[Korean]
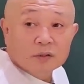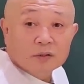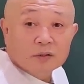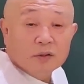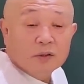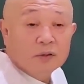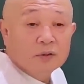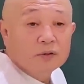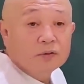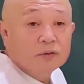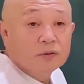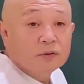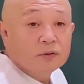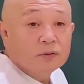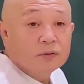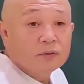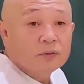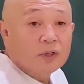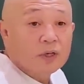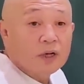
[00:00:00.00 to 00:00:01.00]
그 어느
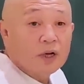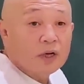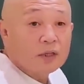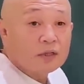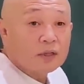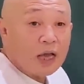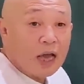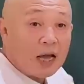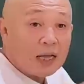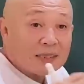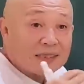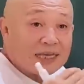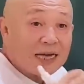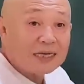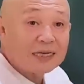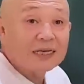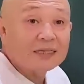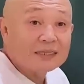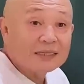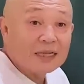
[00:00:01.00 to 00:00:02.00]
정도 내가 다
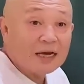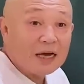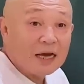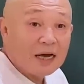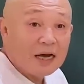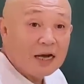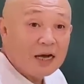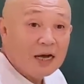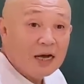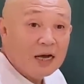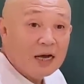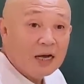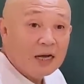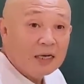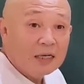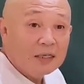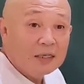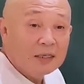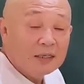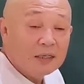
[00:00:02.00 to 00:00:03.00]
자랐다.
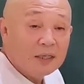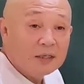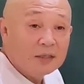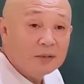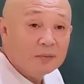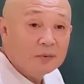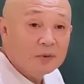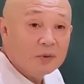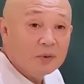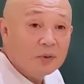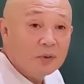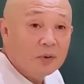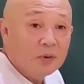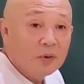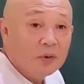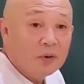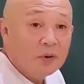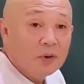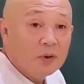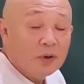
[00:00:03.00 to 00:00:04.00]
이런
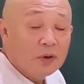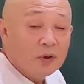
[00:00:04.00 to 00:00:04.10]
개념이고,